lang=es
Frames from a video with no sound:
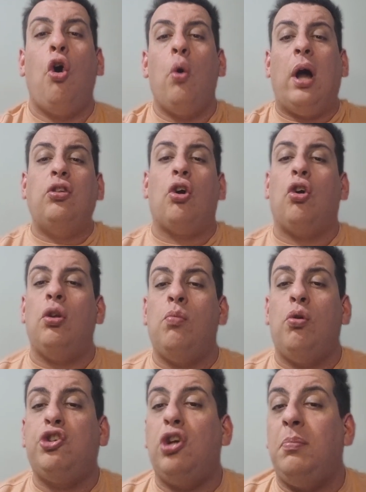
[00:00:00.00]
jugando con
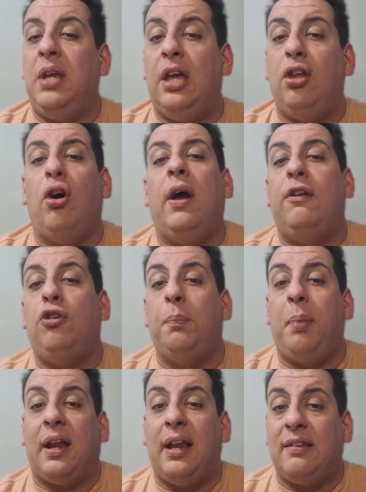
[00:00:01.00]
mucho miedo el
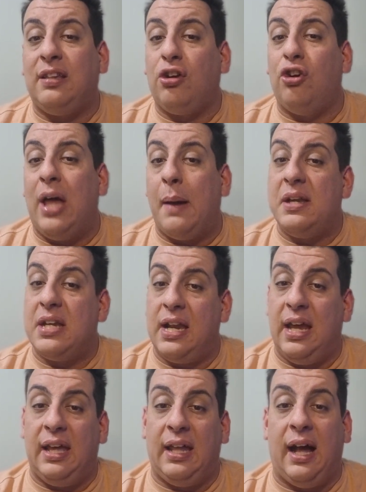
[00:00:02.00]
superclásico de
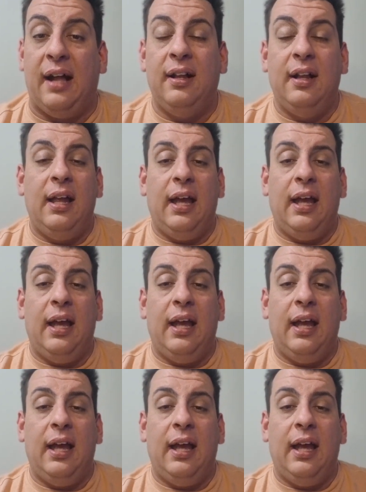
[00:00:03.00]
Avellaneda.